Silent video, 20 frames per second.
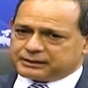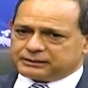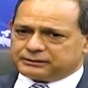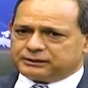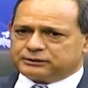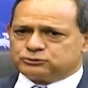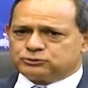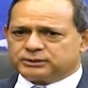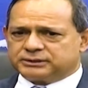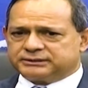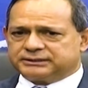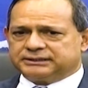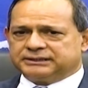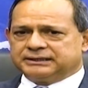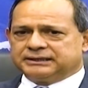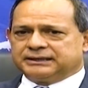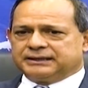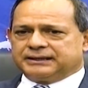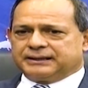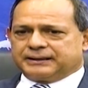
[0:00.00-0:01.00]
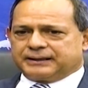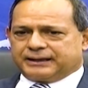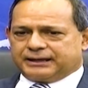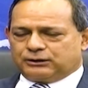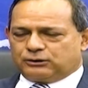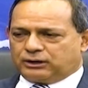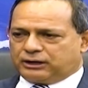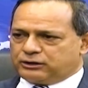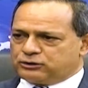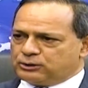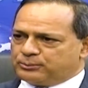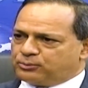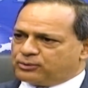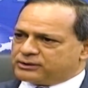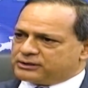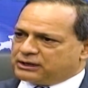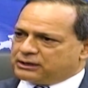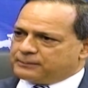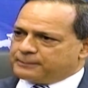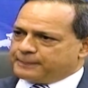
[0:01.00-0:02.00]
de suerte que lo que yo
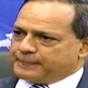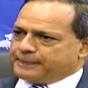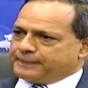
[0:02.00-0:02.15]
pueda